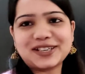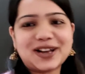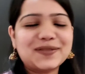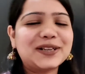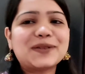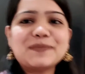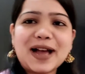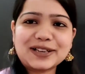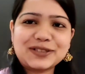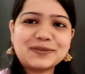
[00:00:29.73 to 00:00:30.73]
शिखा वेलकम
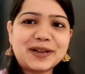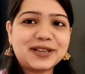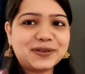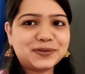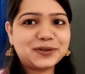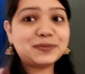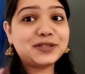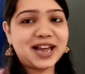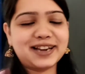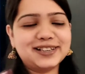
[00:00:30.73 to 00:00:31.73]
बैक टू माय यूट्यूब
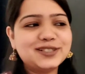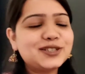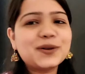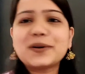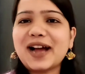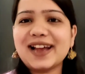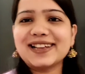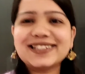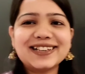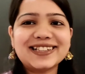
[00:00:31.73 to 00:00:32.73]
चैनल सो
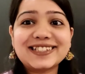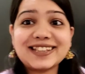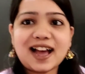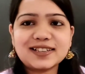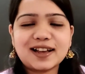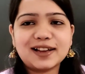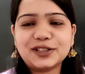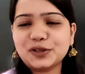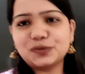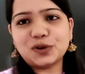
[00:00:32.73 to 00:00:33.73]
गाइस लेट्स स्टार्ट
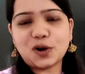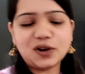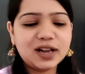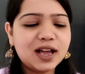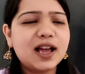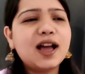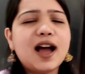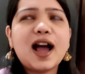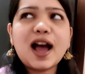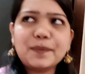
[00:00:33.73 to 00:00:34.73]
आर न्यू व्लॉग
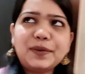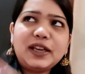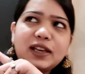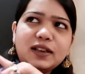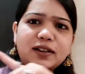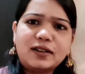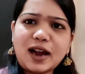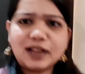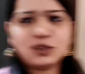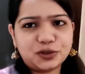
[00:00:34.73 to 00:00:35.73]
अभी
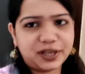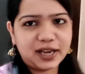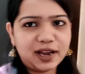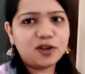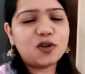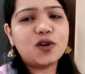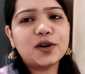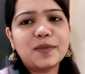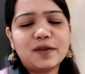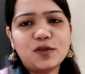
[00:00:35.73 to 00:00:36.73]
रात हो रही है
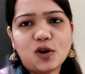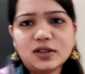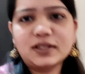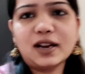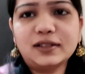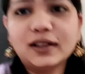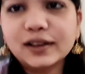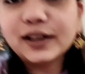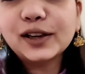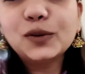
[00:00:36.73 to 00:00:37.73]
और मैं व्लॉग स्टार्ट
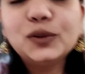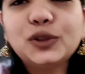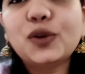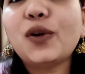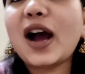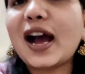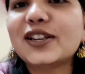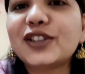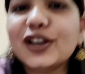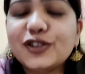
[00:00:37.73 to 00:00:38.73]
कर रही हूँ तो
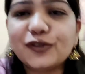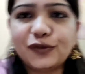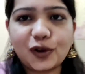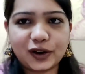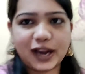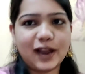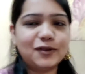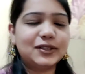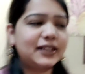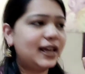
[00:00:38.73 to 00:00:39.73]
आज का जो व्लॉग
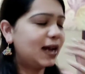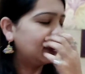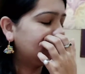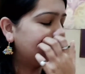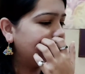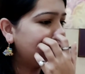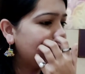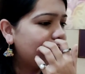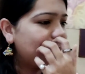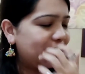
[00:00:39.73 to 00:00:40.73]
है उसके अंदर
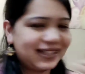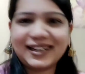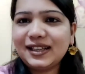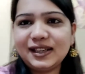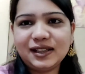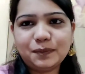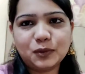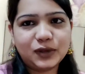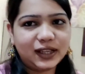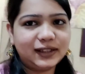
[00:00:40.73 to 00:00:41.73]
बेसिकली
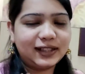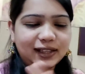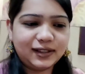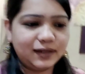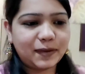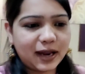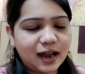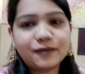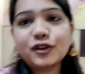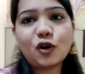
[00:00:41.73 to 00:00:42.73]
पूरे दिन
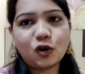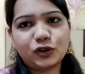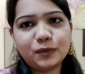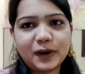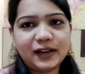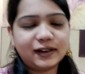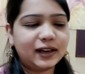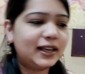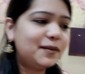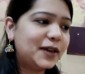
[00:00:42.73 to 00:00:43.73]
मैं काफ़ी ऑक्यूपाइड
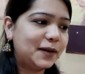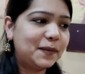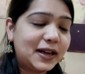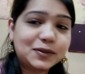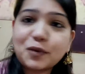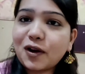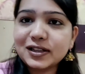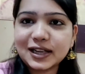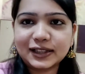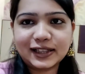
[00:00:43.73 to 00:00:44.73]
रही मेरे पास
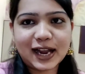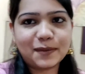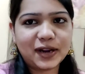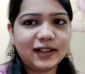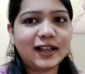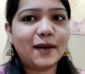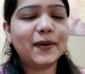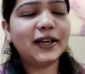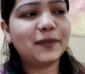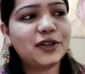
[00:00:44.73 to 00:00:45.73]
बहुत ज़्यादा टाइम नहीं था
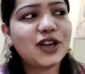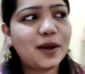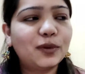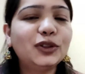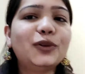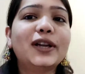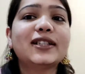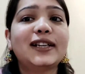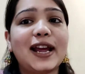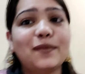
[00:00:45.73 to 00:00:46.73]
बट अभी शाम को
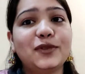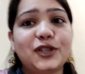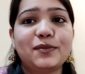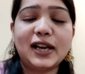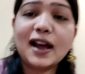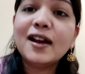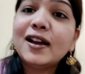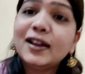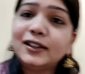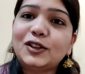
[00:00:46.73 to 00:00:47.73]
थोड़ा सा टाइम मुझे मिला
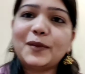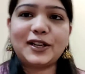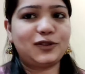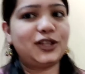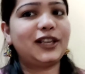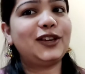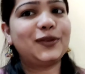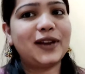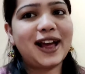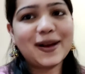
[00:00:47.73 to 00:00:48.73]
तो मैंने सोचा कि
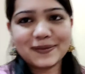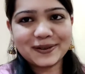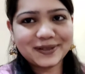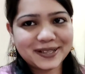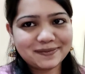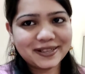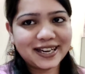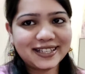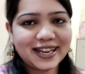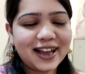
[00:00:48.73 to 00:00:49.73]
क्यों ना आप लोगों से
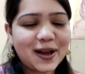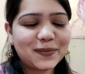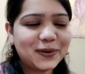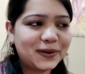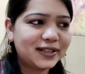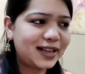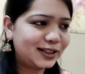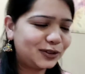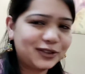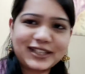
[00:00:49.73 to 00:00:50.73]
मिला जाए आप लोगों के
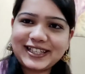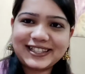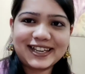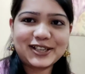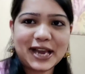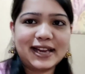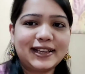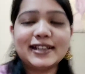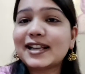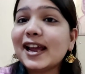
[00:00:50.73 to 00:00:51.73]
साथ कुछ चीज़ें
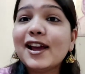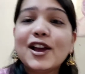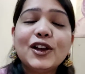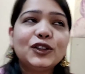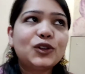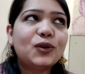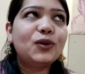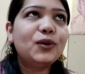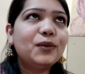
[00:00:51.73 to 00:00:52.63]
शेयर की जाएँ तो